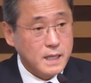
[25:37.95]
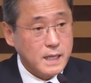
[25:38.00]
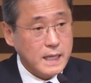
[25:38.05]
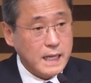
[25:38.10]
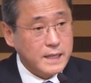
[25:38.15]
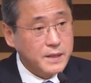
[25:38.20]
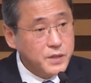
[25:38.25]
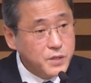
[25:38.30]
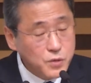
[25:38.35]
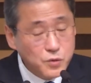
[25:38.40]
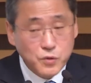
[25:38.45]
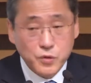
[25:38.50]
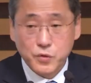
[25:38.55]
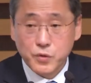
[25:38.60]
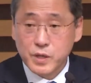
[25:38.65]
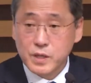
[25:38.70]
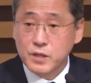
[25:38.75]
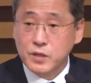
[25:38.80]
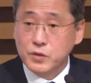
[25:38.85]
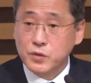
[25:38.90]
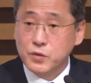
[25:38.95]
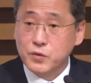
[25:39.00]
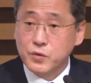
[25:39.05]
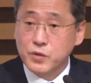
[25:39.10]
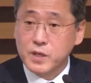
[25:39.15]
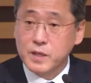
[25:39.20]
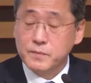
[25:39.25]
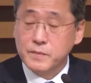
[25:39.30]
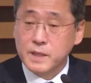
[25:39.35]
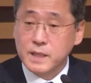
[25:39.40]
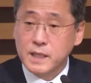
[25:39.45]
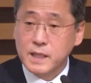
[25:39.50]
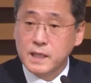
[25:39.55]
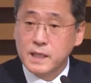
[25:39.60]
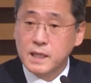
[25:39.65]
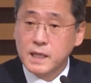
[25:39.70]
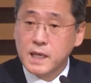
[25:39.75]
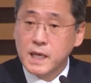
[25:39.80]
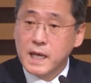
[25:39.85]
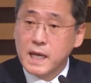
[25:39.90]
안디옥 교회가 어떤 교회입니까?
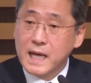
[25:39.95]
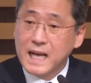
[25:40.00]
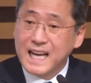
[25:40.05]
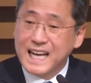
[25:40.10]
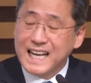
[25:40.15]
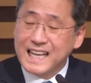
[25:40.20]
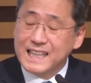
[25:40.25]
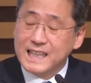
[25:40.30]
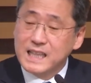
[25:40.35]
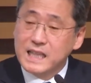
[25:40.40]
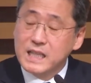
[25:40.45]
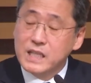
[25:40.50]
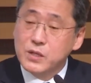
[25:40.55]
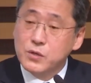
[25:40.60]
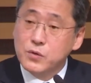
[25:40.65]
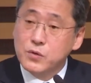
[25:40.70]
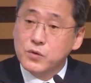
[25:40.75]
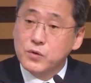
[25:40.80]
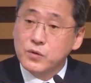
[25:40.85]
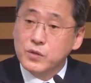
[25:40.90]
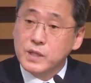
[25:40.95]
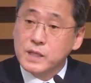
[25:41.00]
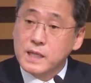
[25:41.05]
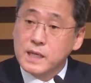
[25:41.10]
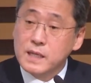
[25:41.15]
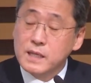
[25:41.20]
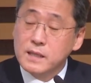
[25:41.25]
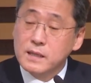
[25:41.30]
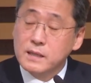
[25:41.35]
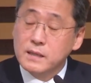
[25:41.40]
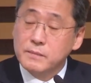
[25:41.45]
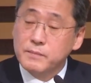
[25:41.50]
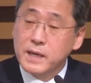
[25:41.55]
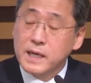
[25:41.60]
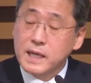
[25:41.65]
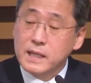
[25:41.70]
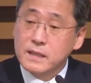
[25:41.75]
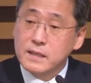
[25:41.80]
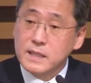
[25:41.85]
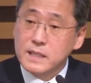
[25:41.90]
안디옥이라는
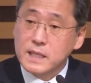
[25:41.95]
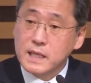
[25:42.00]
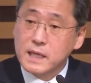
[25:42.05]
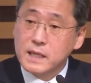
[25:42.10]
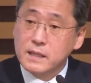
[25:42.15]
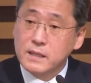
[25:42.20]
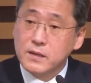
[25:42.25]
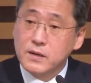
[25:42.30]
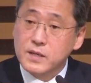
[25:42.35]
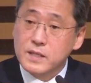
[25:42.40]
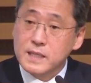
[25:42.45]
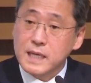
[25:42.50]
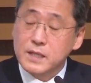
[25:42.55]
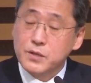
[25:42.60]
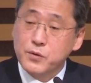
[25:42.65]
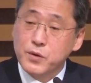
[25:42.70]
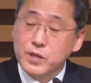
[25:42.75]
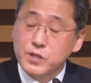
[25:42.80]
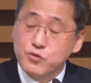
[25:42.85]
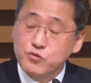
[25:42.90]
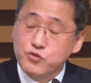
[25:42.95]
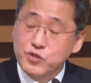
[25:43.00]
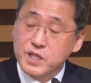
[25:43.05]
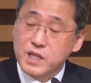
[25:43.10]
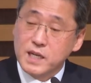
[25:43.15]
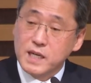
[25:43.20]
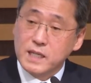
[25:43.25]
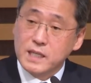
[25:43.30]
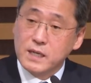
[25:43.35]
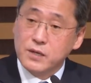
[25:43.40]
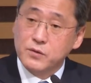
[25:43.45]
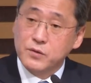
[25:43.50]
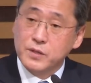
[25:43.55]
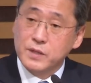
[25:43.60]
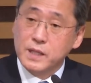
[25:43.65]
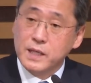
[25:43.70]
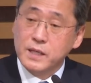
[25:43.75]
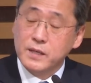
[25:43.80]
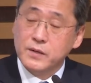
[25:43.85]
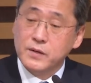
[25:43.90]
말이 등장하는 것이 사도행전 6장에
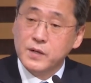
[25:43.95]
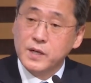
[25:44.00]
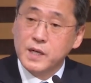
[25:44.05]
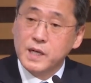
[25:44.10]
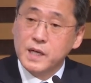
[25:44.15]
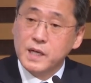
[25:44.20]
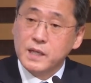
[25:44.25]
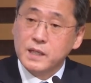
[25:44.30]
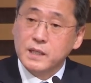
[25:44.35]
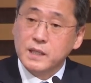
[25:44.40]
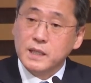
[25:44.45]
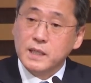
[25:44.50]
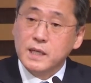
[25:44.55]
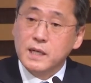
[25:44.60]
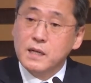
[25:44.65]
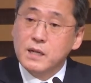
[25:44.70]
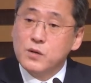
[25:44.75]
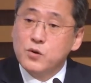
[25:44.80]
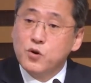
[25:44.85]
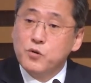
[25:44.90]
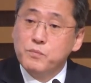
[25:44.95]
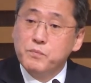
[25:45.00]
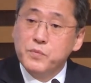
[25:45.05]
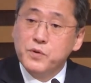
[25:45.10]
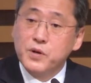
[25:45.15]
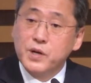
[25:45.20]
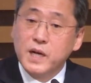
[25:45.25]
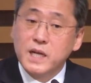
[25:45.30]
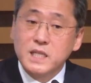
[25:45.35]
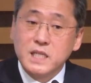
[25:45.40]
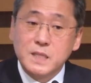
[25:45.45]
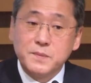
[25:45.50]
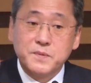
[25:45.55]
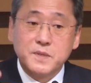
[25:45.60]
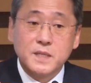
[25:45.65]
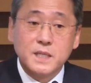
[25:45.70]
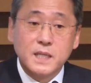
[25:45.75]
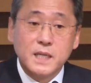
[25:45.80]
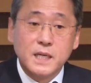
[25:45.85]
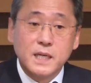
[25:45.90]
나오는데요. 그 일곱 명의
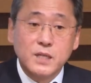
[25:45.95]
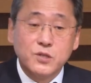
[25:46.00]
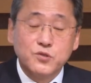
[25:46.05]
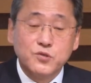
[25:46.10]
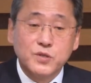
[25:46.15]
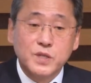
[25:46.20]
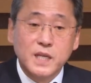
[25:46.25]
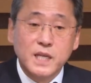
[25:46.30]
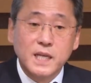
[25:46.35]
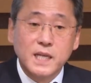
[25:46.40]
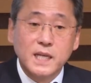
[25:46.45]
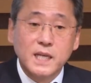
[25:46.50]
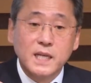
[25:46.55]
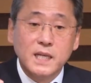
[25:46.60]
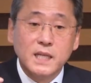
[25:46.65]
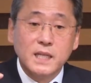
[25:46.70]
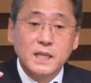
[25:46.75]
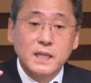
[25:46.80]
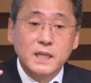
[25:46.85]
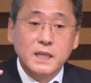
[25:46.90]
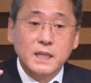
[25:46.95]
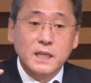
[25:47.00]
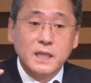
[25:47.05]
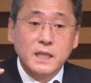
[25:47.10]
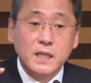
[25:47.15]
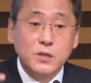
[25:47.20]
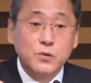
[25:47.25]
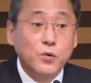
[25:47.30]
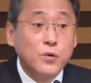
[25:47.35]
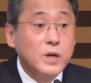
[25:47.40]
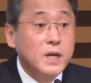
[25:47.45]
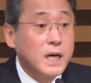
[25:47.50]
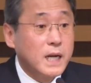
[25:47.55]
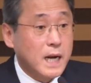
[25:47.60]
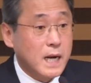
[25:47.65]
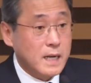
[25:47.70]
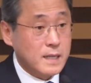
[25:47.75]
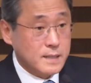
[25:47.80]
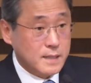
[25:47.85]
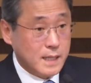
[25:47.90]
집사 중에
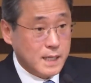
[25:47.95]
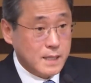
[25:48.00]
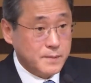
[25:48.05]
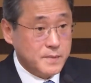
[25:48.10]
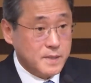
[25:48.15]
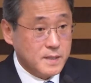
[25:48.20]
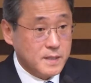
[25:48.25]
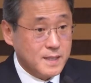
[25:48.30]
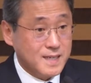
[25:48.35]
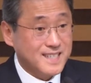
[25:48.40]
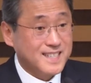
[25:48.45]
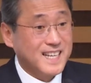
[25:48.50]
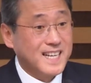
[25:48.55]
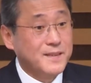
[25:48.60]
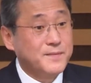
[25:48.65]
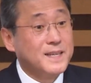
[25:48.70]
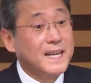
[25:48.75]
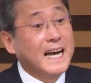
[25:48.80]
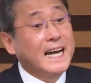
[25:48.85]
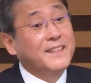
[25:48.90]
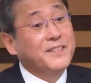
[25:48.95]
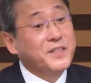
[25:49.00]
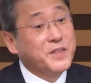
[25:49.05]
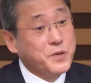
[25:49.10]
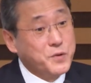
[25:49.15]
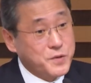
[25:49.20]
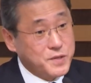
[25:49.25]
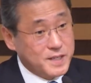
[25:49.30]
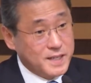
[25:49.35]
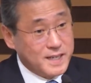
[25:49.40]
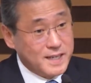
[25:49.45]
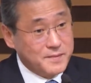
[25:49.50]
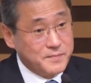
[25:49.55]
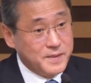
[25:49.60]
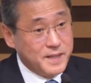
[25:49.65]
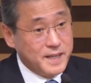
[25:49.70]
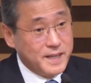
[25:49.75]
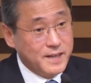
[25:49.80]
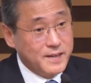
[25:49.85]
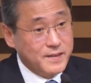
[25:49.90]
니골라라는 사람이 있어요. 그 사람이 안디옥
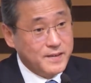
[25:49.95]
사람이에요.